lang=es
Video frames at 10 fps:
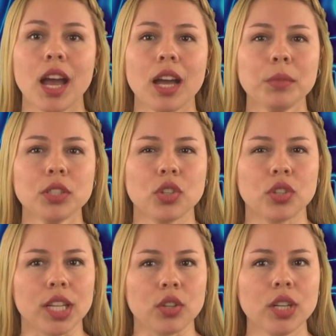ha
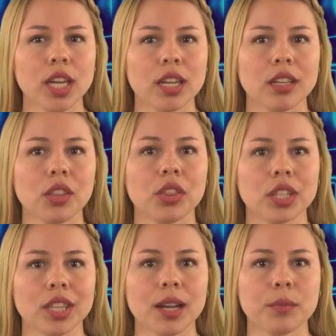mencionado que,
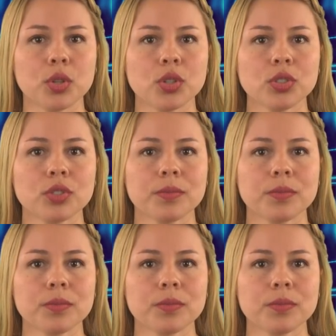citamos,